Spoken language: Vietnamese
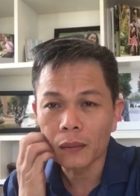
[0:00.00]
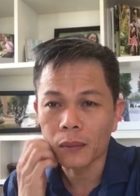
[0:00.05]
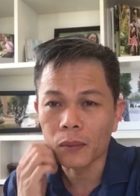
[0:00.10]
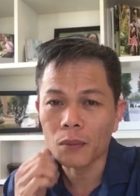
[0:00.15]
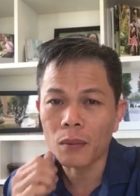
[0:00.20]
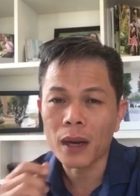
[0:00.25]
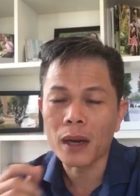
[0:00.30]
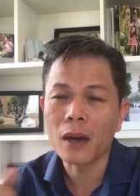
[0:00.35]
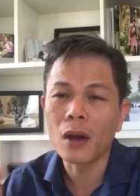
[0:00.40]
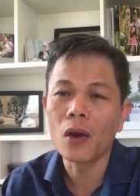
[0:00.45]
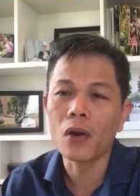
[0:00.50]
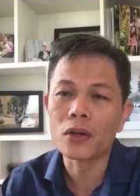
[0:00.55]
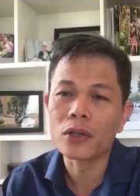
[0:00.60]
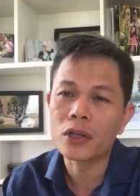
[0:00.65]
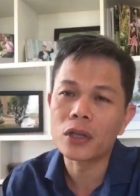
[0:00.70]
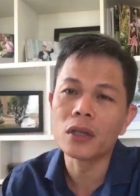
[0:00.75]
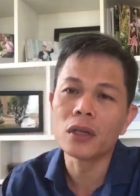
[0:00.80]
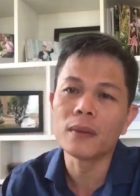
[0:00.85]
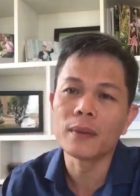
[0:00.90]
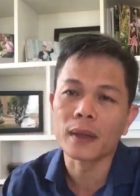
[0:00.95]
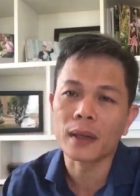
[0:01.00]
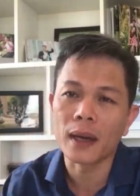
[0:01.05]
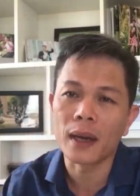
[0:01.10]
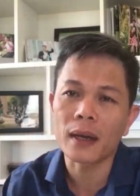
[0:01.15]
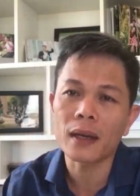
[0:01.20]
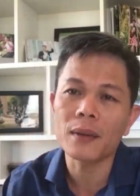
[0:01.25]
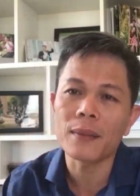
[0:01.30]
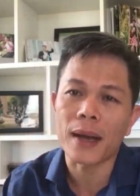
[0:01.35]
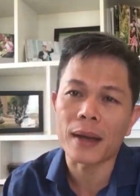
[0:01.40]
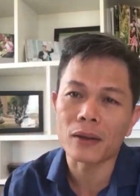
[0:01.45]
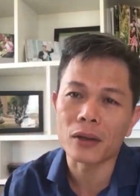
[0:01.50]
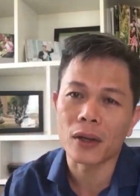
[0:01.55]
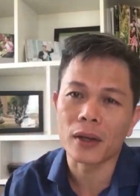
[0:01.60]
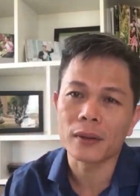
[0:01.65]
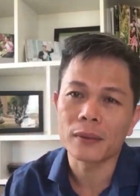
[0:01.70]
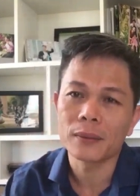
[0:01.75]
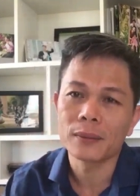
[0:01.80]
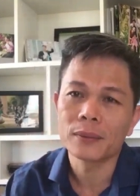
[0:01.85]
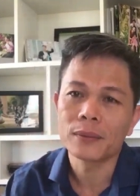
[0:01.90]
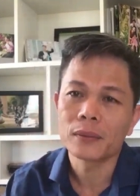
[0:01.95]
mình hồi xưa mình kể các bạn thôi
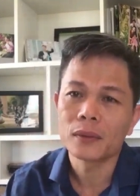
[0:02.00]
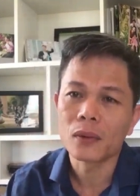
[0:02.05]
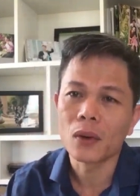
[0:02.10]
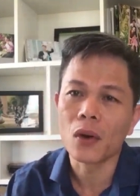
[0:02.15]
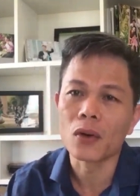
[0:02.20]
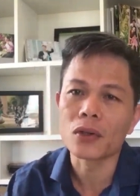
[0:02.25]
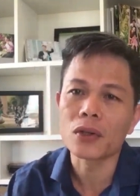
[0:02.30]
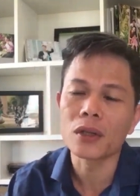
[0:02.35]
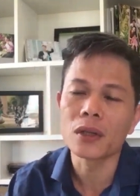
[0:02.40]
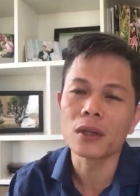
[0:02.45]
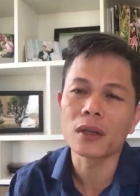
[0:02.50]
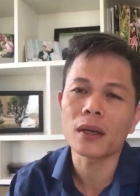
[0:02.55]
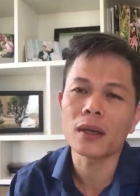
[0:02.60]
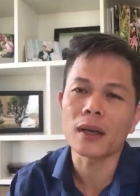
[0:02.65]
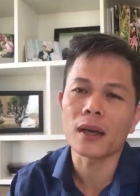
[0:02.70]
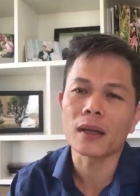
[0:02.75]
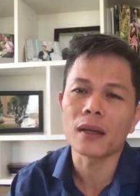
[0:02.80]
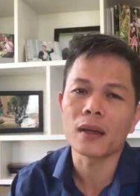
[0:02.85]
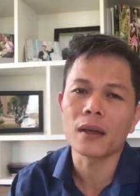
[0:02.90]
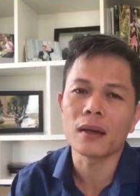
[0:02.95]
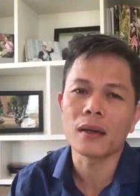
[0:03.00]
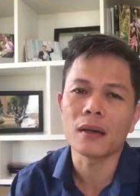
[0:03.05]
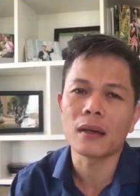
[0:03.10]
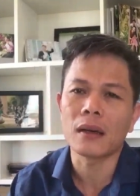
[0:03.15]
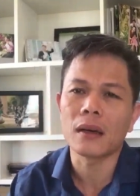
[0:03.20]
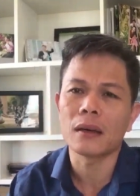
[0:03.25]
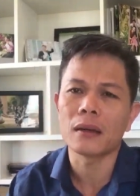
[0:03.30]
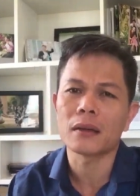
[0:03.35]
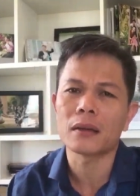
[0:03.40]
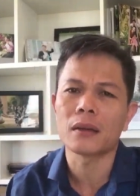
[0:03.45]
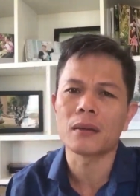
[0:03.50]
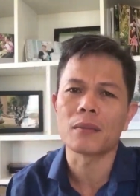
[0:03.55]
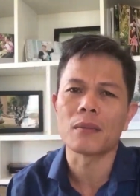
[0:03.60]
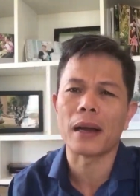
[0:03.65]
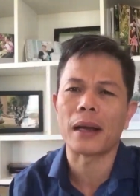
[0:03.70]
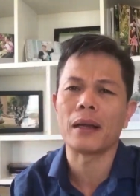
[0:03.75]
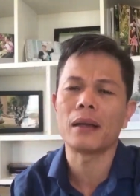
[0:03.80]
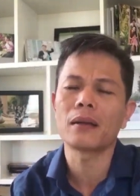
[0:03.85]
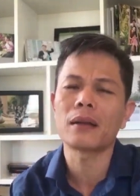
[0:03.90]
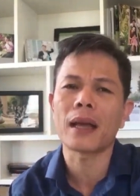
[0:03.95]
hồi xưa cái đây
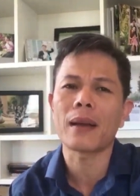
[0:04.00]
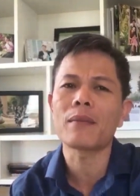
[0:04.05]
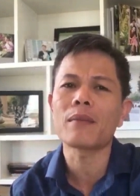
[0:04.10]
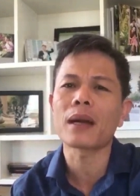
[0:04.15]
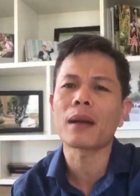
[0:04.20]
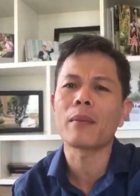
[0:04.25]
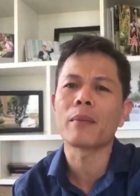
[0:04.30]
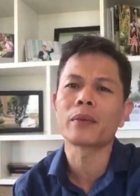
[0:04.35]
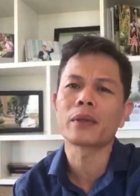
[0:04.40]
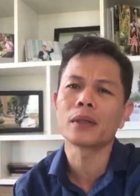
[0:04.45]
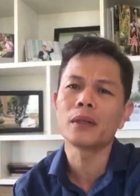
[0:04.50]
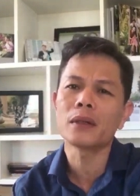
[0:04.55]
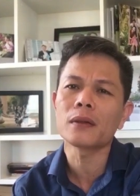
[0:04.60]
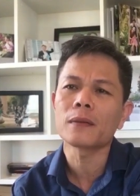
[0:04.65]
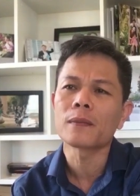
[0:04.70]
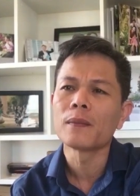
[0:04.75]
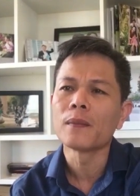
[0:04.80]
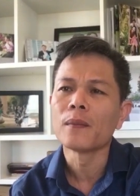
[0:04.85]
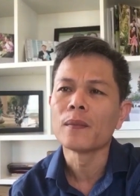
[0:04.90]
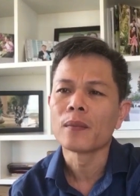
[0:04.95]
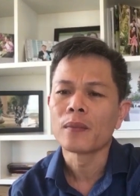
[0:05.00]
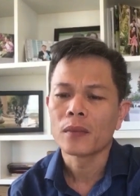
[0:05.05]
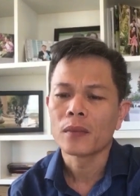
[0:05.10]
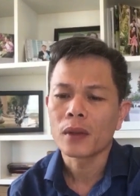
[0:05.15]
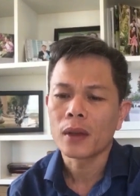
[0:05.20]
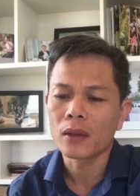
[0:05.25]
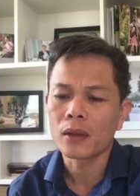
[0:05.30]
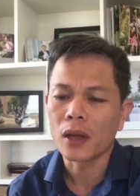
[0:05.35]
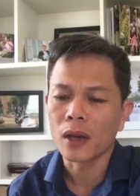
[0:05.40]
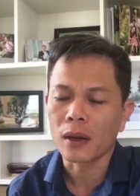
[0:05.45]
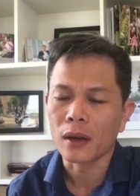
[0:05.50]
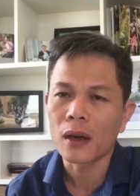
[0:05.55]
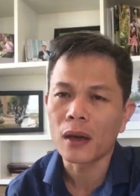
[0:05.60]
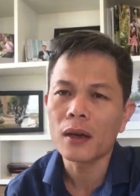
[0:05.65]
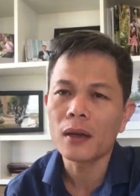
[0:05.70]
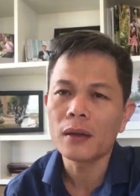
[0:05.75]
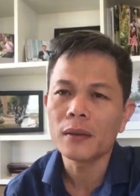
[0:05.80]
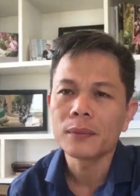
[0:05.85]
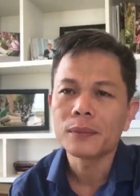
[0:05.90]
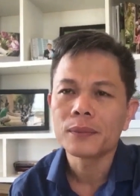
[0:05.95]
7 à, 8 năm trước cái thời
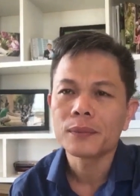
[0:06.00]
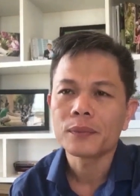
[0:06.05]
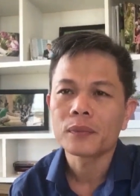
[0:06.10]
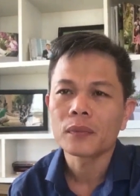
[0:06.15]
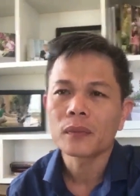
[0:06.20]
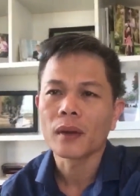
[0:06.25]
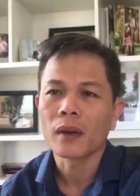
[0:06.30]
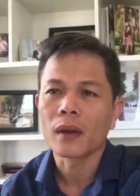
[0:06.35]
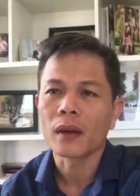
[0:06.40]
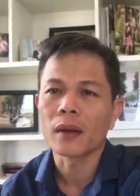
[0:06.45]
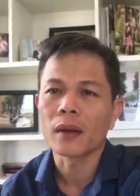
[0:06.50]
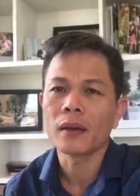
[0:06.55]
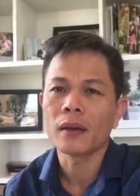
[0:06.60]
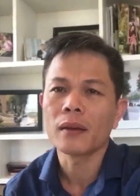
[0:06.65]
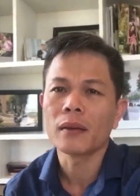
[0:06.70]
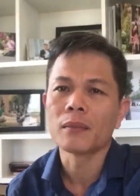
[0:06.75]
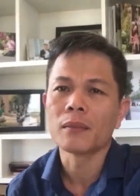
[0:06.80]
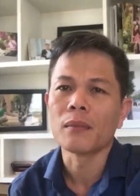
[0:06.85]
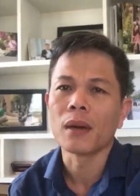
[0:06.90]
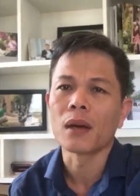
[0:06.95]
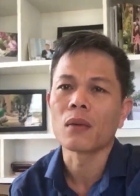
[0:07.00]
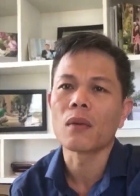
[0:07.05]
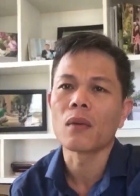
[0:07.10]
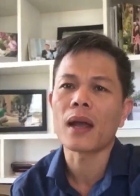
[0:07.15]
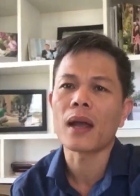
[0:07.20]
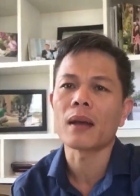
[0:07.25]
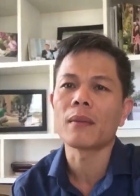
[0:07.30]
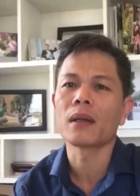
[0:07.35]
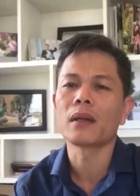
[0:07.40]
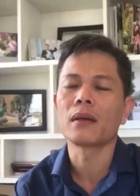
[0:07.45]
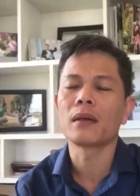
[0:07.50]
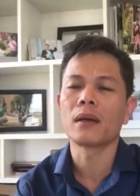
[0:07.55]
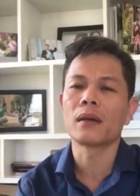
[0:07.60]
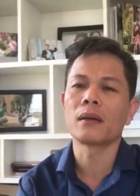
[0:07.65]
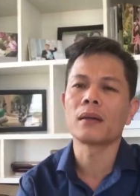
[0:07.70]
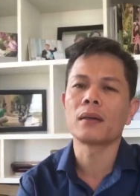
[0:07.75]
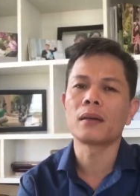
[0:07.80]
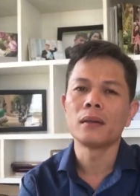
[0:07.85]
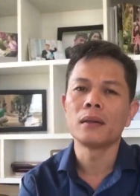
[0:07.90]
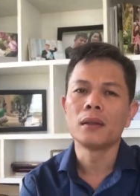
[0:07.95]
đó à, mình qua bên
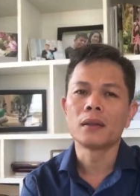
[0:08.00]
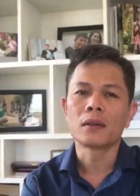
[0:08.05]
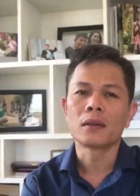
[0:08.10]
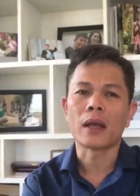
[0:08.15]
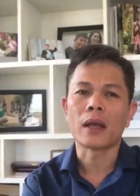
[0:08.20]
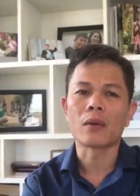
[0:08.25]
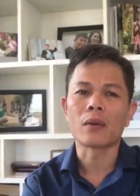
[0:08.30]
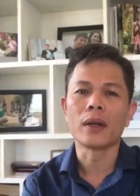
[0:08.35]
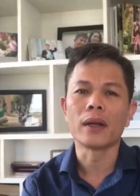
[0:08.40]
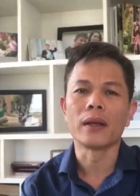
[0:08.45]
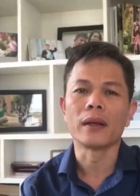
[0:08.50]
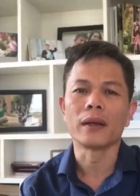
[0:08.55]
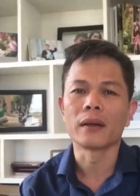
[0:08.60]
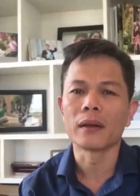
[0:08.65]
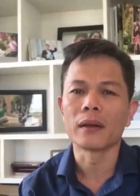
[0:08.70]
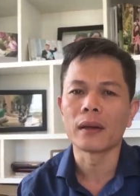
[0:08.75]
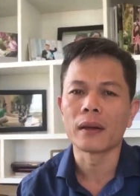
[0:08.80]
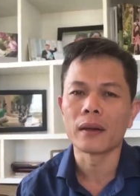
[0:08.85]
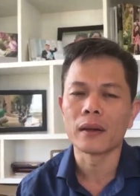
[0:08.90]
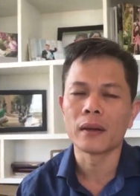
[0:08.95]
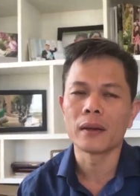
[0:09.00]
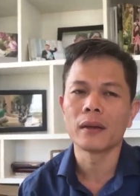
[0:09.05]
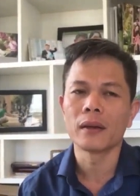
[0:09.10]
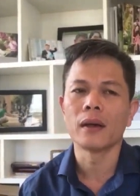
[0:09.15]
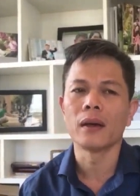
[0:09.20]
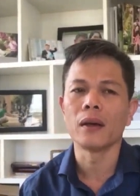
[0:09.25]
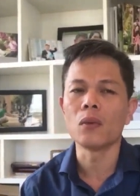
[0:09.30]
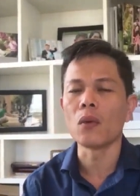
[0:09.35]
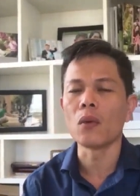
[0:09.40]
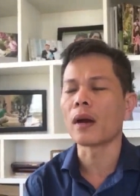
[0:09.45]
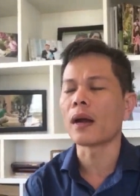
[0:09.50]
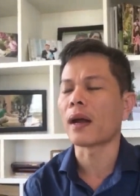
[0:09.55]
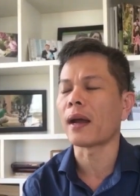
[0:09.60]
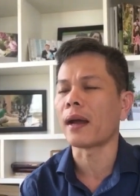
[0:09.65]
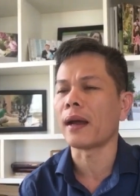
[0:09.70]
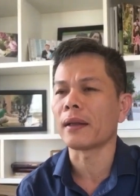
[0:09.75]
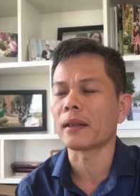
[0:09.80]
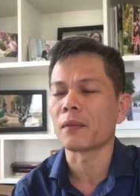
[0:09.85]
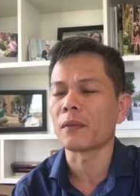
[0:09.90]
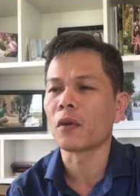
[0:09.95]
à, Thảo Điền à, ở quận
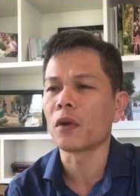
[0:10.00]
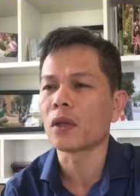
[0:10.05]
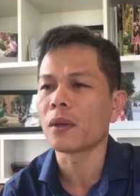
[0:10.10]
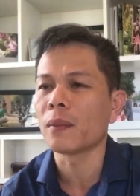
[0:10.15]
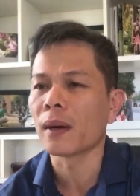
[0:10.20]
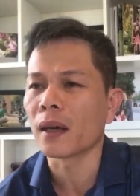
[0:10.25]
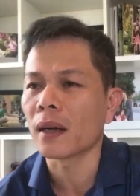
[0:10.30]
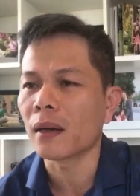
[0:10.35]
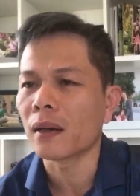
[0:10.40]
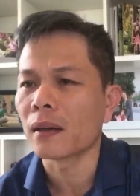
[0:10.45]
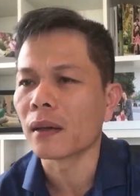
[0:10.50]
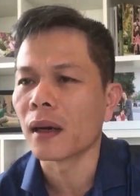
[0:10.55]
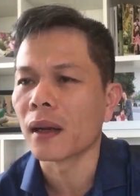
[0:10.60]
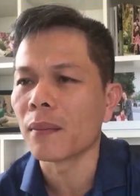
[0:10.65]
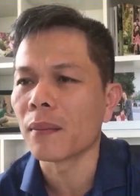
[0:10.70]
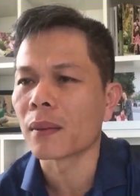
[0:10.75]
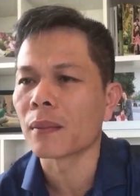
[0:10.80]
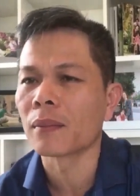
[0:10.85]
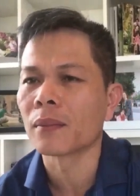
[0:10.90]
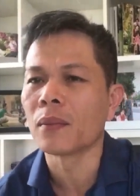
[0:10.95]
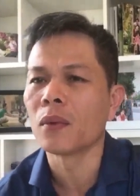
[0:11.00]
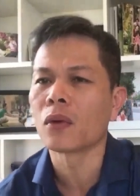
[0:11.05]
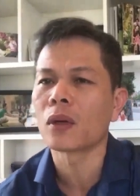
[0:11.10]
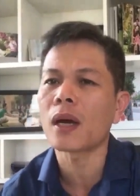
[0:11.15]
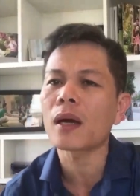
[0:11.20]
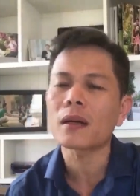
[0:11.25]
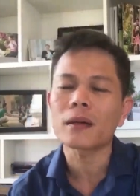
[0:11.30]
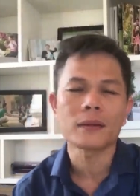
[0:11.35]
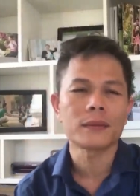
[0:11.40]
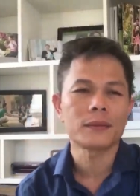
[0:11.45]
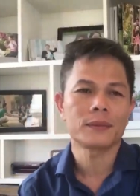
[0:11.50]
2 thành phố Hồ Chí Minh đó để mình mua đất